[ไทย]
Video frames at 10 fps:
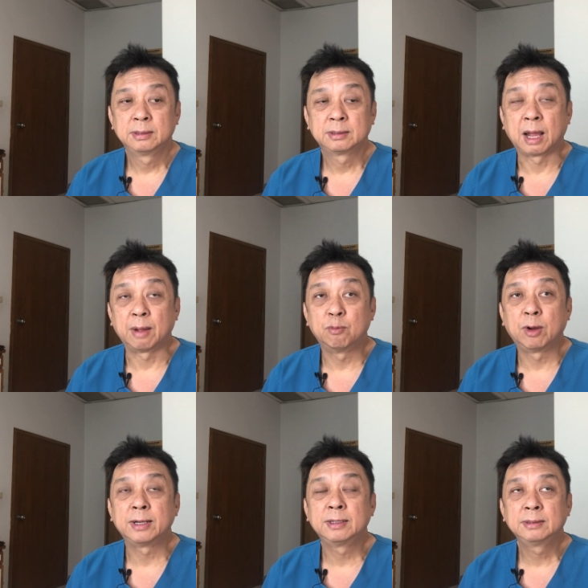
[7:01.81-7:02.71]
สามวั
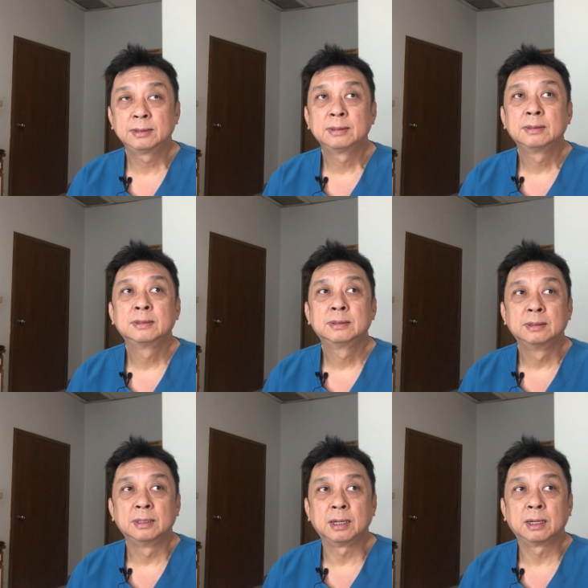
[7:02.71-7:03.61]
น
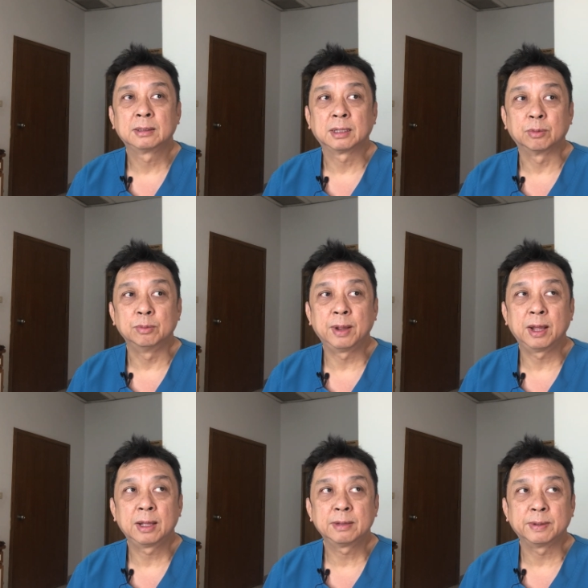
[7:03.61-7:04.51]
นะฮะแต่คุณแม่
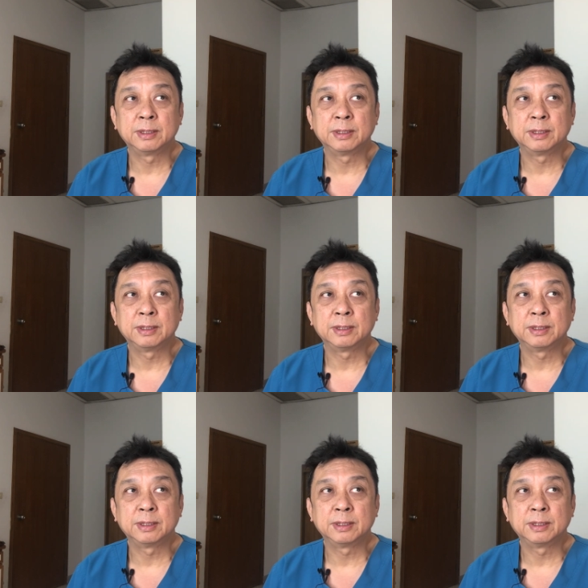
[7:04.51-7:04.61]
ให้ไป